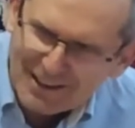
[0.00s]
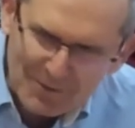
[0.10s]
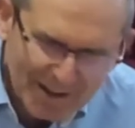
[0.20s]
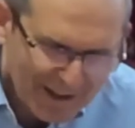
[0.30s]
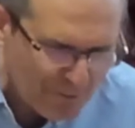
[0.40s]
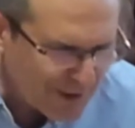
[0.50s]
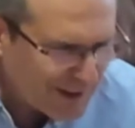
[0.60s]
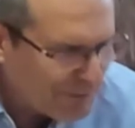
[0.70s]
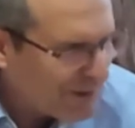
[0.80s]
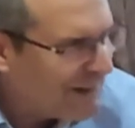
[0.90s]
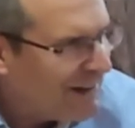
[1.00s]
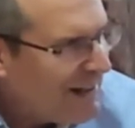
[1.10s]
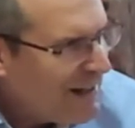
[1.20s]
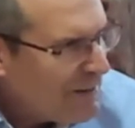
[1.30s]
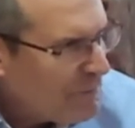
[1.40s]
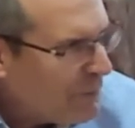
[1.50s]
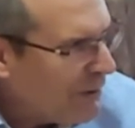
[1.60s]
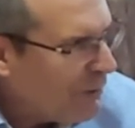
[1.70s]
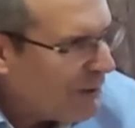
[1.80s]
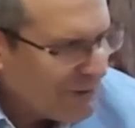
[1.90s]
vida, muy difícil,
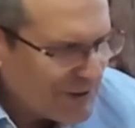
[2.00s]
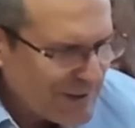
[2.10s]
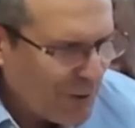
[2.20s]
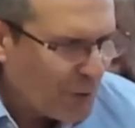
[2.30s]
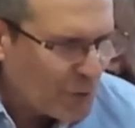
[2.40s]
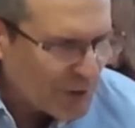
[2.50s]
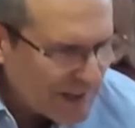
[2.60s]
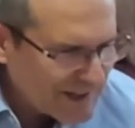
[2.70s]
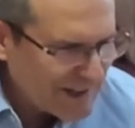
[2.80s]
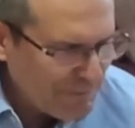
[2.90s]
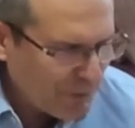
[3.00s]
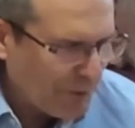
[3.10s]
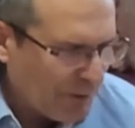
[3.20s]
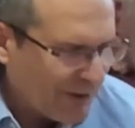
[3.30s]
pero bueno, si ocurriese, por lo menos que